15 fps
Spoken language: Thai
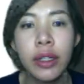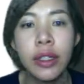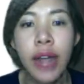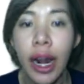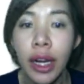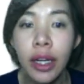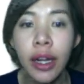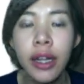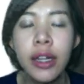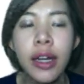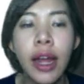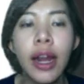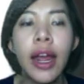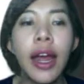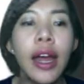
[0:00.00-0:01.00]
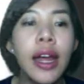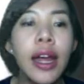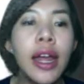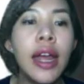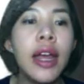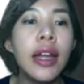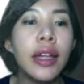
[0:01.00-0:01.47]
ชั้นเนื้อเยื่อนะคะ
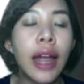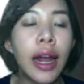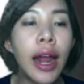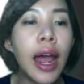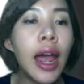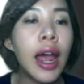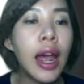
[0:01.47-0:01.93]
แต่ถ้า